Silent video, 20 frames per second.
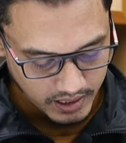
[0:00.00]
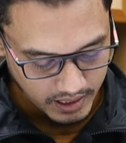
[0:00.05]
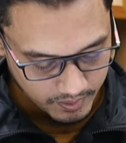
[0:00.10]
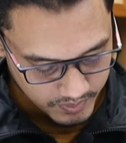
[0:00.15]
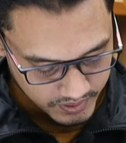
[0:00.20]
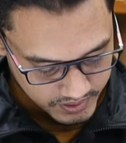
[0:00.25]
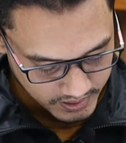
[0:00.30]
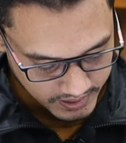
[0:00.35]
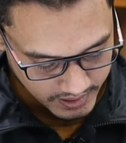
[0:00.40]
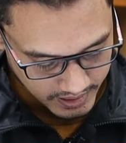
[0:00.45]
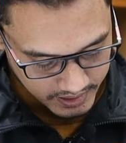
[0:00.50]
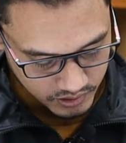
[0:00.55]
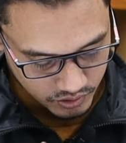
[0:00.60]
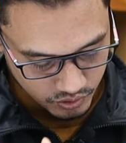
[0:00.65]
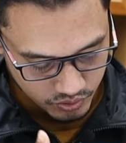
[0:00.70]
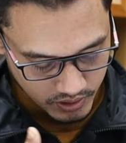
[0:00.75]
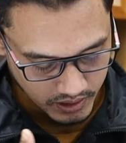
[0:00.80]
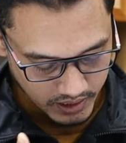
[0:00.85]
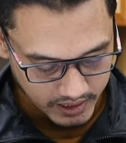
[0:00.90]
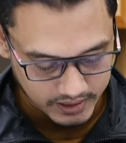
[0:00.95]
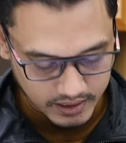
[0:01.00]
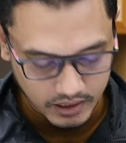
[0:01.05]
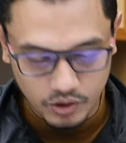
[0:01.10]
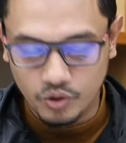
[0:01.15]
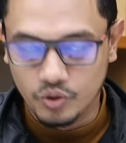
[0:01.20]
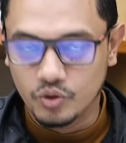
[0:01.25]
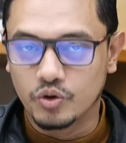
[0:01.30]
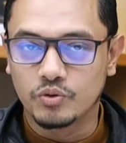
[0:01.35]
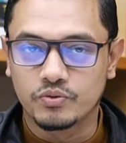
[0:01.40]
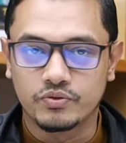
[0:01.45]
এমএসআই অ্যাজ ইউজুয়াল একটা
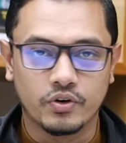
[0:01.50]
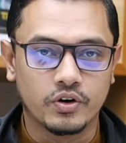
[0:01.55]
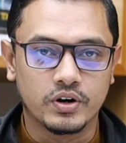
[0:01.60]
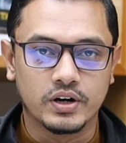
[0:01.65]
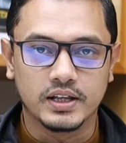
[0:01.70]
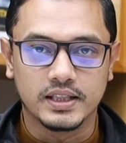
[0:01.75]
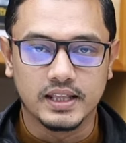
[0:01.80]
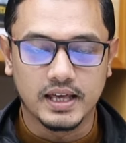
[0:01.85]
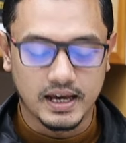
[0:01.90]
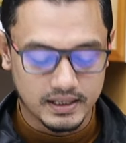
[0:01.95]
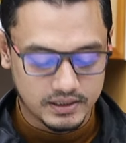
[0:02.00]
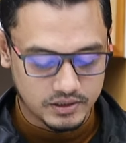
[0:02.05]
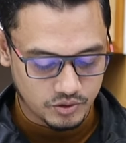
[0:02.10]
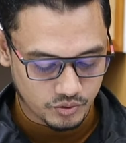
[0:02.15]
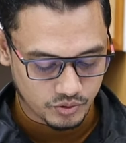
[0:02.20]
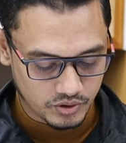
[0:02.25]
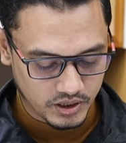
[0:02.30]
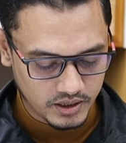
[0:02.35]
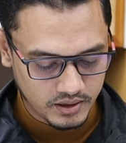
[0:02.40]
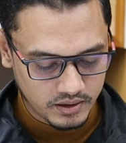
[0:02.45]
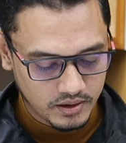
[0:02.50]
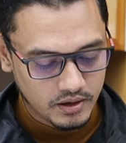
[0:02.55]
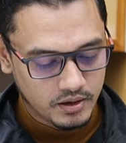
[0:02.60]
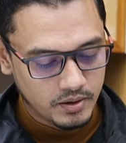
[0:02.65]
লোগো ফ্রন্টে দেয়া আছে ওদের